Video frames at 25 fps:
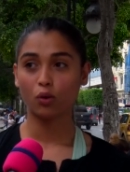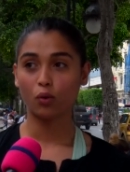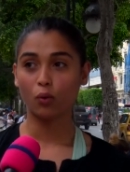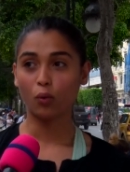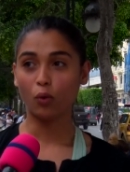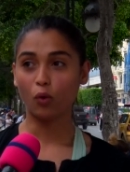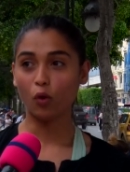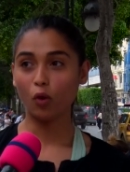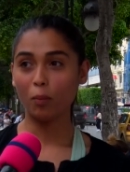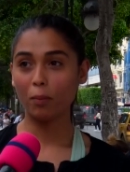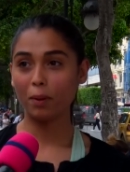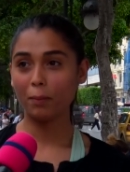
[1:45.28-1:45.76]

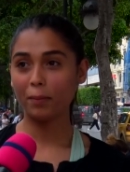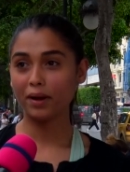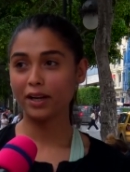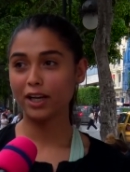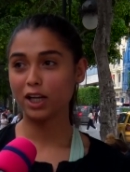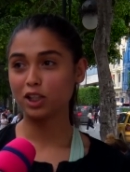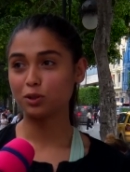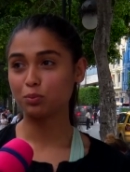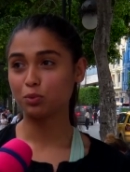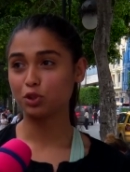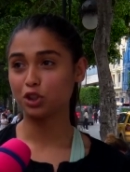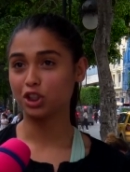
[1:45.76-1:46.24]
وهما ما
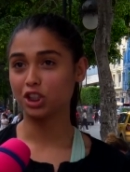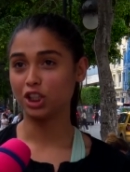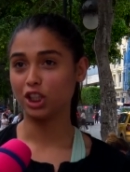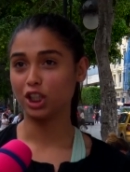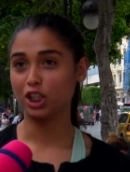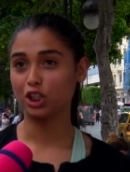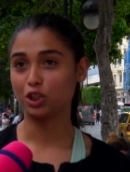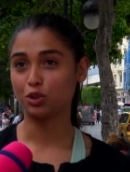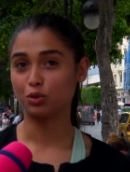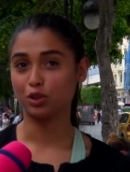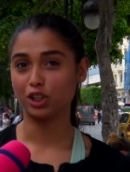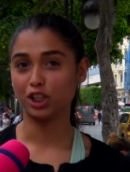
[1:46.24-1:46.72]
ينجموش
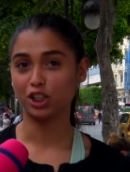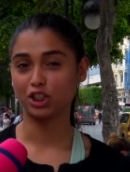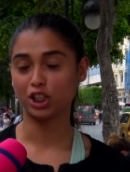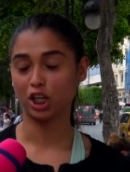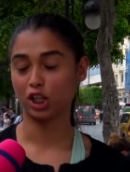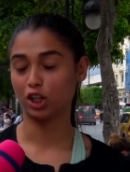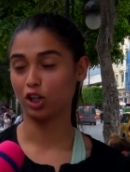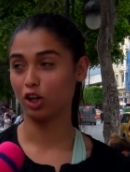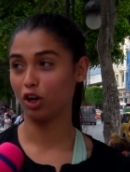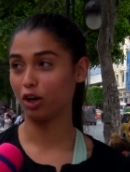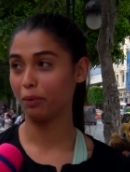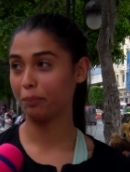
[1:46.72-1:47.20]
يعيشوا
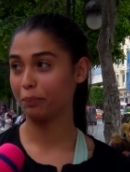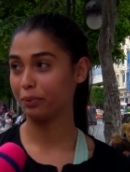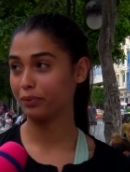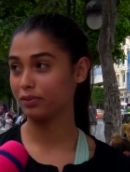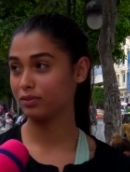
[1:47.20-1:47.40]
عيشه توب